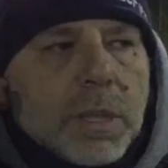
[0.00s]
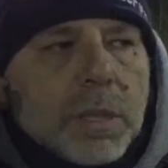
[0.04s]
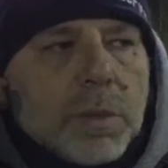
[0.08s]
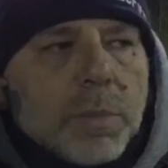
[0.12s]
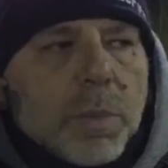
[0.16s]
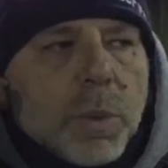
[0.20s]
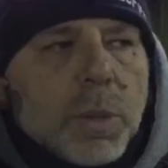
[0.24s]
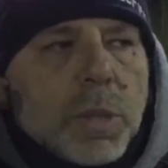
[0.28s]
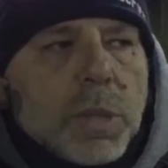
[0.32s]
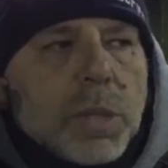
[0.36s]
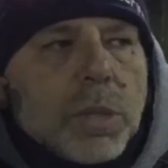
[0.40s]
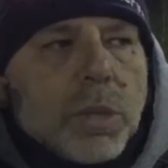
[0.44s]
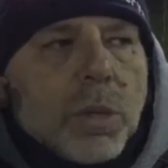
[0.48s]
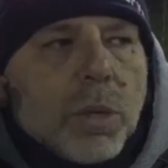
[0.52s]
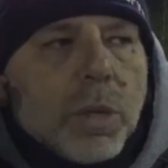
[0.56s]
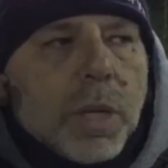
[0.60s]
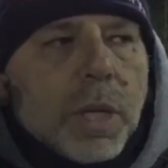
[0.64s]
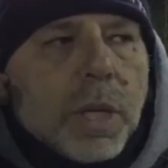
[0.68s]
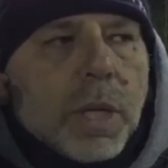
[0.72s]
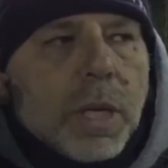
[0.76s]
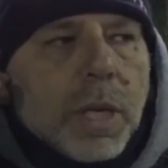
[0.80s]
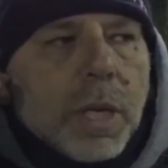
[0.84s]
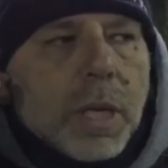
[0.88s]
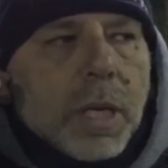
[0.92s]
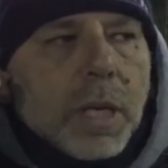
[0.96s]
a
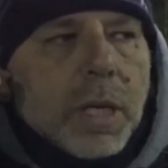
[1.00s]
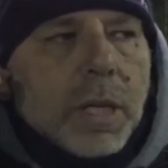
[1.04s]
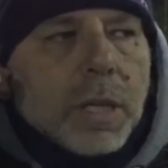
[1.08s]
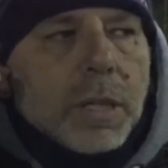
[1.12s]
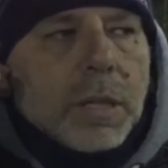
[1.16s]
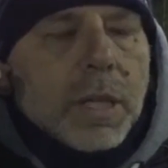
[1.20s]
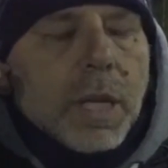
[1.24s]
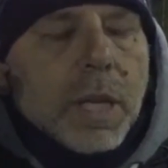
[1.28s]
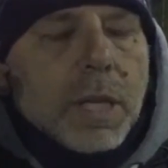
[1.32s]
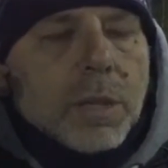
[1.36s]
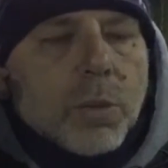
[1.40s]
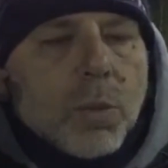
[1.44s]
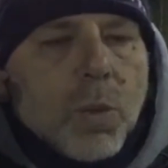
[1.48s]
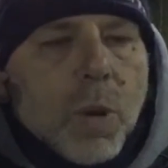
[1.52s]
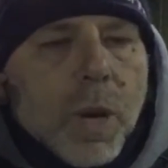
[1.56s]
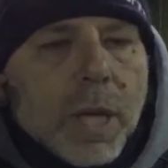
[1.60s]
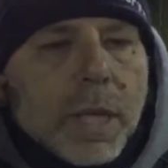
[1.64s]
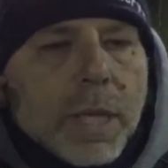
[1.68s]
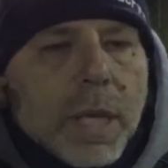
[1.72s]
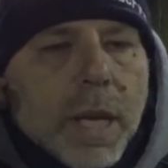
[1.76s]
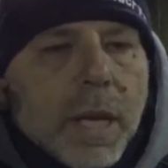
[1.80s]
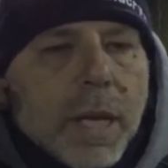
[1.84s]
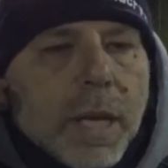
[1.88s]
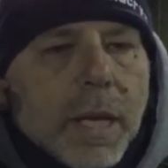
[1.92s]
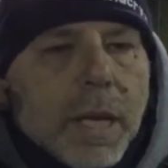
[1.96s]
disposizione della
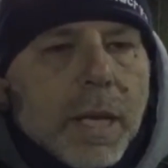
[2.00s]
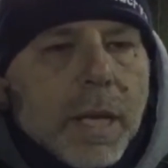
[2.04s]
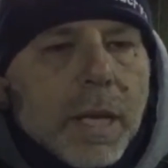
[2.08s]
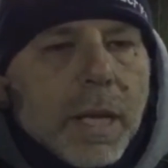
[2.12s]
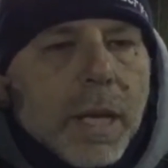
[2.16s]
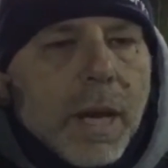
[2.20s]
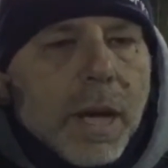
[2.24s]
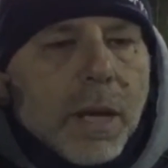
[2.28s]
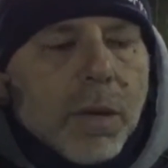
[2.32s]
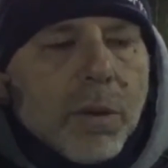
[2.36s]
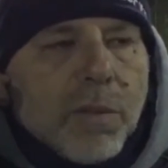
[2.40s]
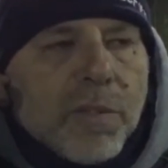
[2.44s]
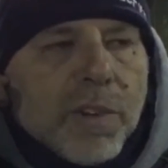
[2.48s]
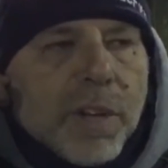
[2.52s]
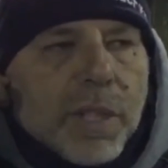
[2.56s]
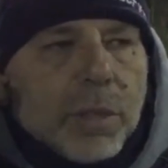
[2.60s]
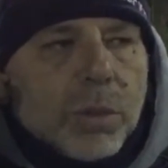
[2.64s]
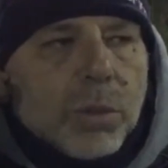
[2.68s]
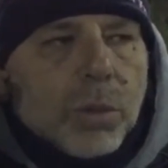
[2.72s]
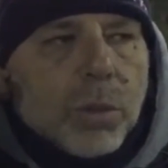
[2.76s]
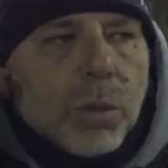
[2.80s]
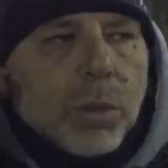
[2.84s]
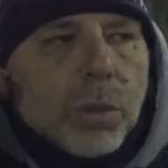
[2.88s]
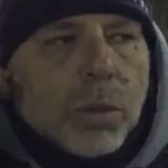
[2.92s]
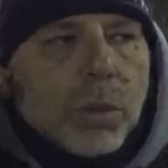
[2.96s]
squadra, hanno
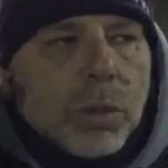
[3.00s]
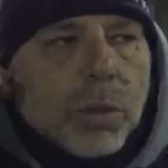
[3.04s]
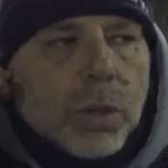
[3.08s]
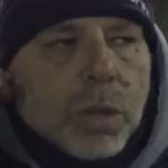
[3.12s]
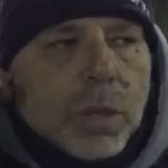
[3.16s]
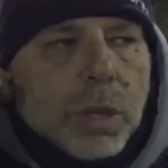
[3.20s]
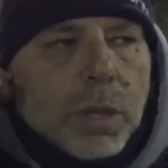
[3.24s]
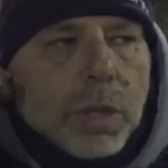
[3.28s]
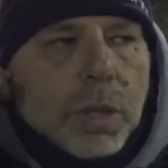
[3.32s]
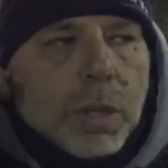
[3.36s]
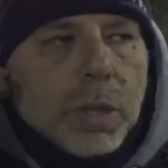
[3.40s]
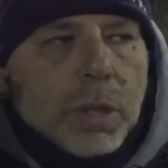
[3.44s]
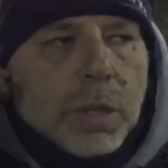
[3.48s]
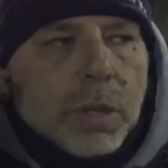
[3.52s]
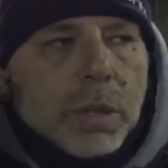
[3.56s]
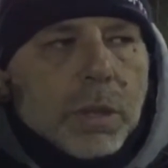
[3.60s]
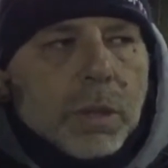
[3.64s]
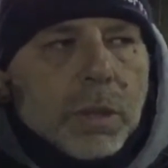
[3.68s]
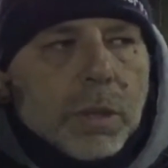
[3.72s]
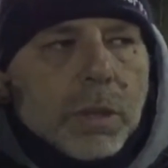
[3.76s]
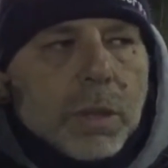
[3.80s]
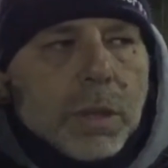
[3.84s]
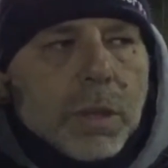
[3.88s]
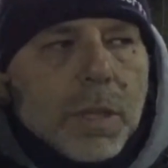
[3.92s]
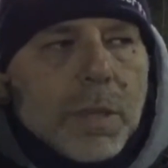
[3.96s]
fatto
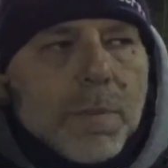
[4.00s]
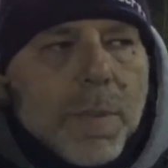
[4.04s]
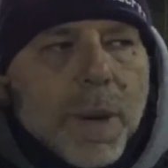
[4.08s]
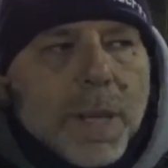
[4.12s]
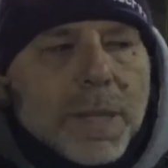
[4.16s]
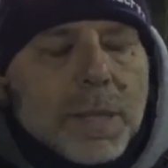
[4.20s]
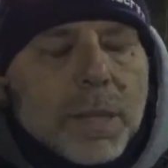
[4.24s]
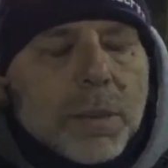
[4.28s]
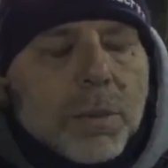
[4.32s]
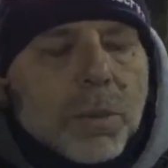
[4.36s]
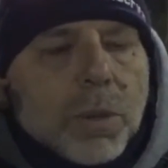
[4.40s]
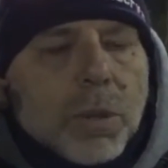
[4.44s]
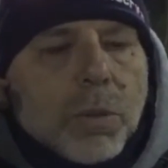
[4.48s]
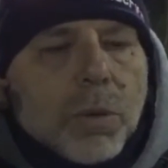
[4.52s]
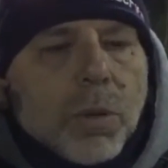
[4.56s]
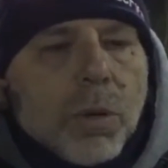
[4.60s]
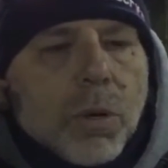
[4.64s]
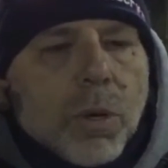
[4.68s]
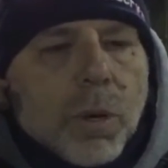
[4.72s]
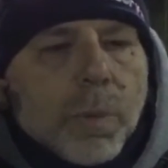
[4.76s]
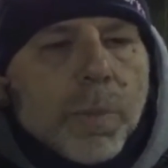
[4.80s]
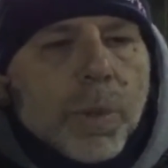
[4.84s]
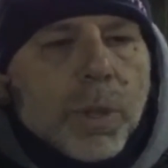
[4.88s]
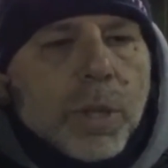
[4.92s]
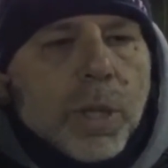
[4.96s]
eh, il massimo di
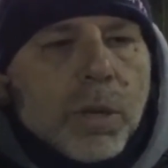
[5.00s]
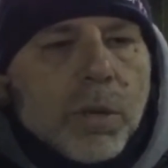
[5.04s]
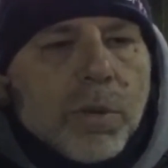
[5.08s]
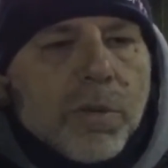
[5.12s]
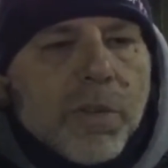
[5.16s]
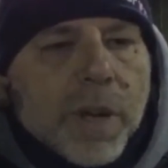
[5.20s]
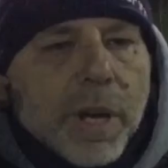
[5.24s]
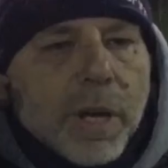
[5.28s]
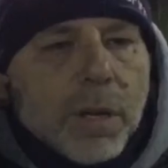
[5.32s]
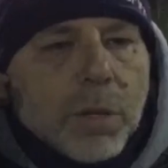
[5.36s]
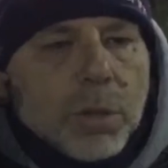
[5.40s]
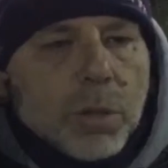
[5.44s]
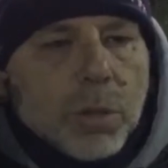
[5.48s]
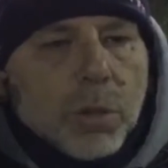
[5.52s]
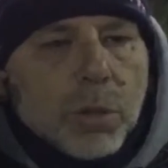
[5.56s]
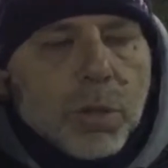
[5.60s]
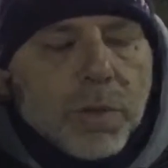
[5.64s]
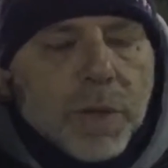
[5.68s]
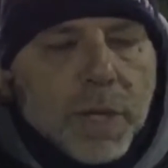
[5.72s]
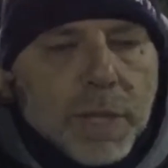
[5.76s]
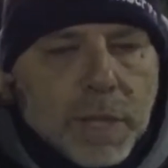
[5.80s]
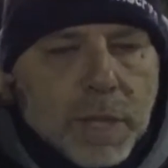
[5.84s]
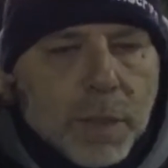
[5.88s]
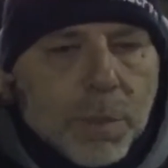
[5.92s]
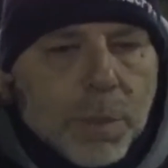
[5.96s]
quello che potevano fare, noi sono
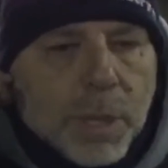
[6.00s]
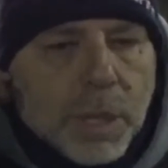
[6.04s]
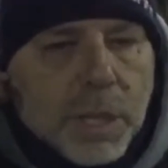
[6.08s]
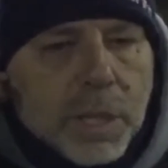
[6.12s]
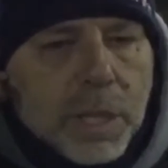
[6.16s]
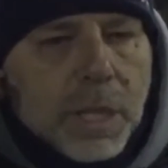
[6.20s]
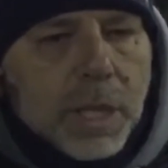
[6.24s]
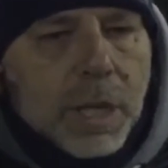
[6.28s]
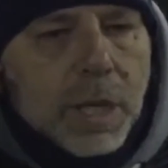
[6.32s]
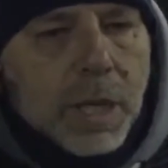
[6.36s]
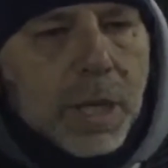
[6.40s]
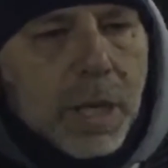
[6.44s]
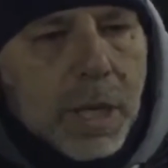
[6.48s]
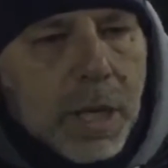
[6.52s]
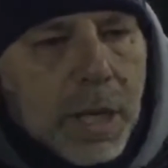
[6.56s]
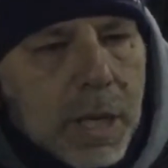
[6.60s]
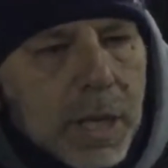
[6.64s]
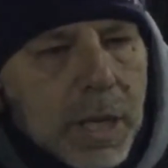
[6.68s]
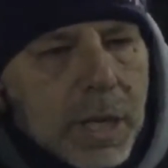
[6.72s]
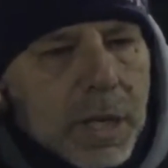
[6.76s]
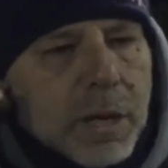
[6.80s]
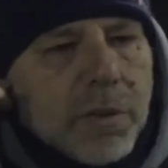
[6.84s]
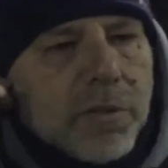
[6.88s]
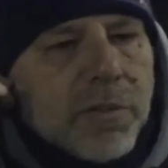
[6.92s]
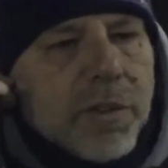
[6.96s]
diverse partite
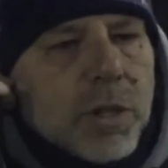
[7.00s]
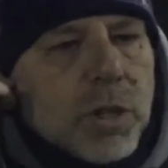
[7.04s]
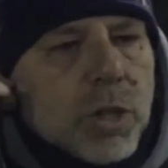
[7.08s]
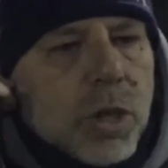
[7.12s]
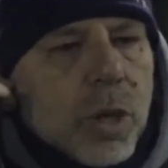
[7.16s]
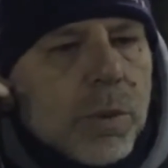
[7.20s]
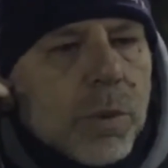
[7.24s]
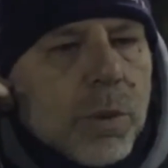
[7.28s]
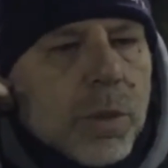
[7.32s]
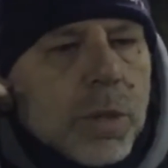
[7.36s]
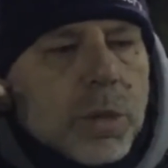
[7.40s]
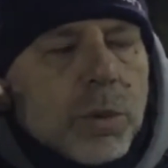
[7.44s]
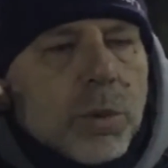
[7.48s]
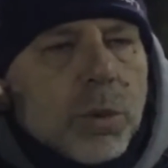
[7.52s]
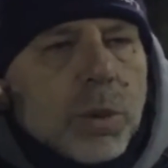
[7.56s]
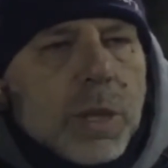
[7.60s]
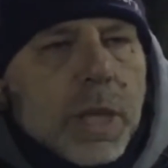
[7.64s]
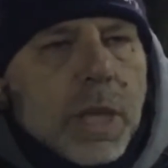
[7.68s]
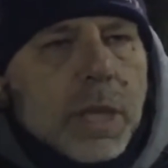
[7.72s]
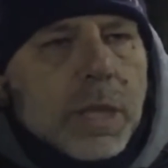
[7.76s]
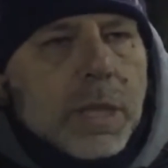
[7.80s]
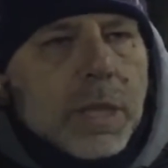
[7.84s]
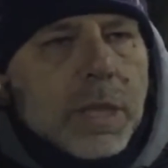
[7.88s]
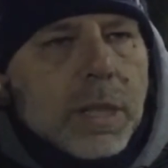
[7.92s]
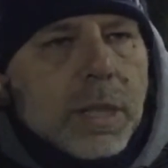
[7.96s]
che facciamo
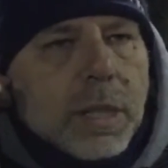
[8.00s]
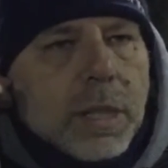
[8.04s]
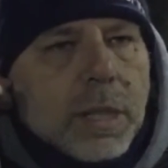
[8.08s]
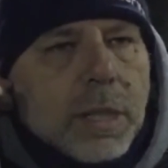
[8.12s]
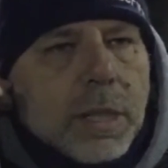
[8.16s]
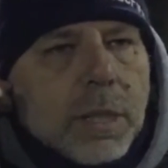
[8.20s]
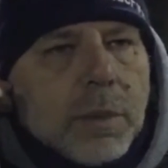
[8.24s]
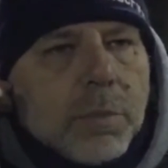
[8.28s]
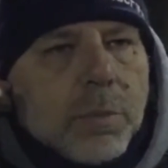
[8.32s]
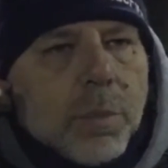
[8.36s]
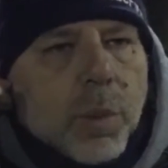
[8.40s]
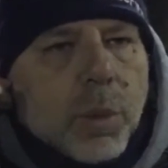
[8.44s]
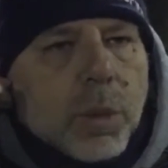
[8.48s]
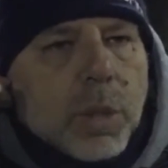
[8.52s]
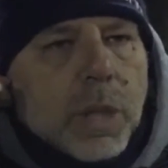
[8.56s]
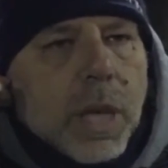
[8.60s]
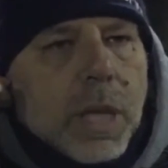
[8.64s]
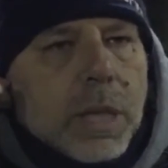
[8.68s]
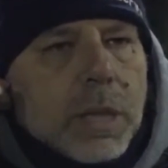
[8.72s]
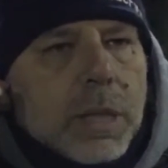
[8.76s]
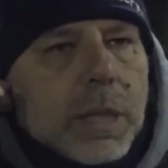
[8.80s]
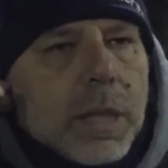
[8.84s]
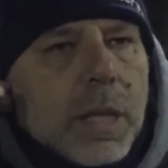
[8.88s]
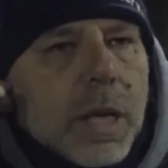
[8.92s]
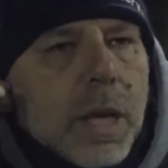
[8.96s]
risultati
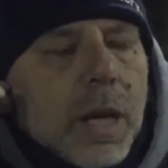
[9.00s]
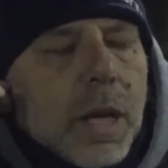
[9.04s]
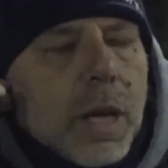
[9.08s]
importanti.